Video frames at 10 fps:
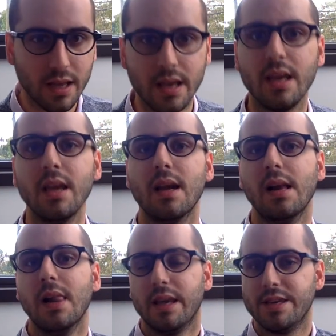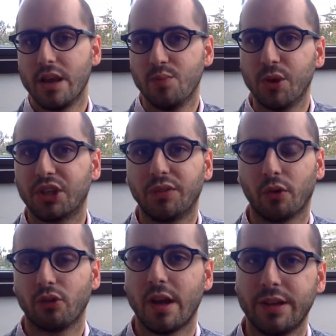Et il y a une petite
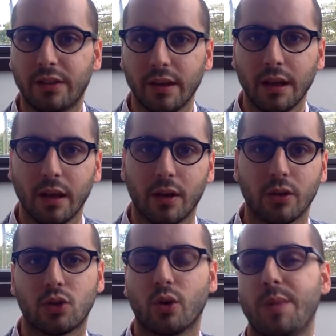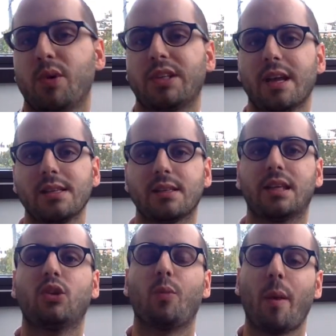fonctionnalité sur les podcasts
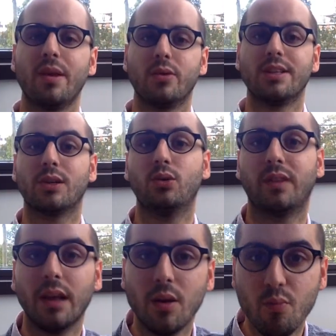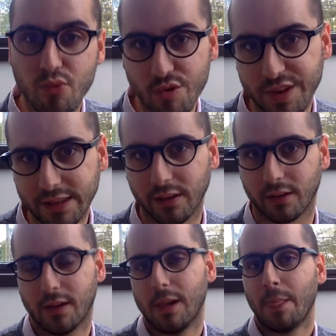qui te permet de les écouter plus vite.
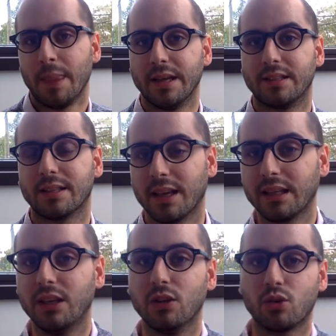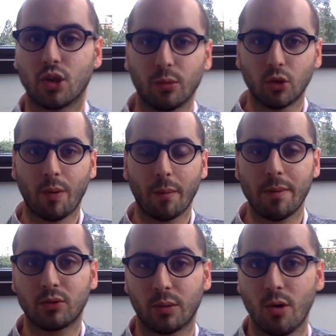Et c'est ça qui, justement, te permet
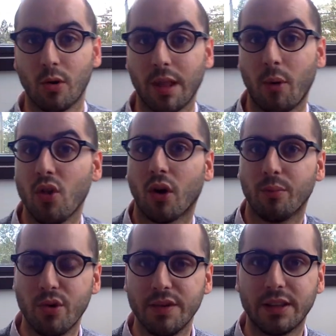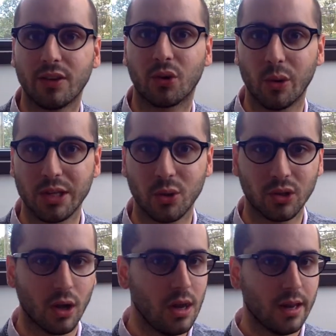bah, tout simplement d'apprendre plus vite que les
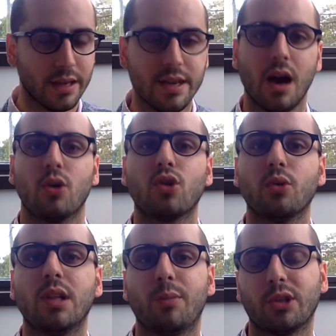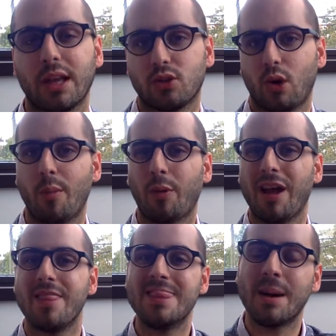autres. Il y a aujourd'hui des podcasts sur à peu
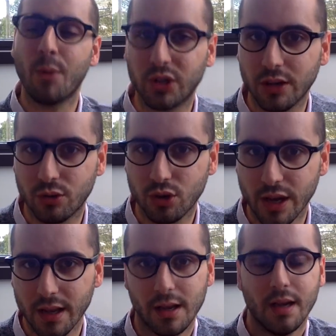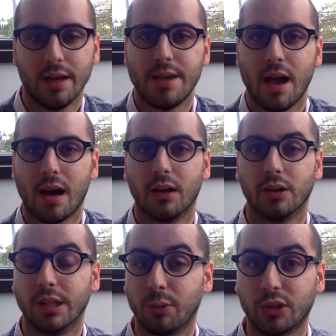près n'importe quel sujet. Il y a euh,
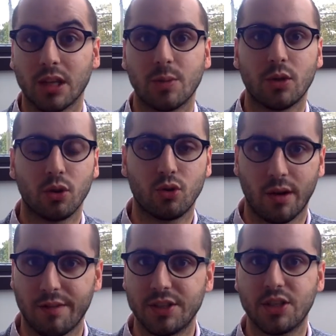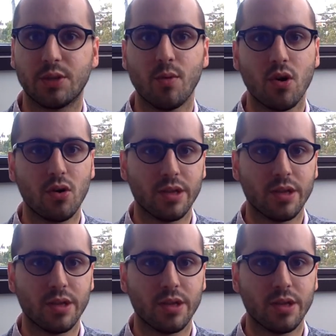des podcasts, bien sûr, sur l'investissement.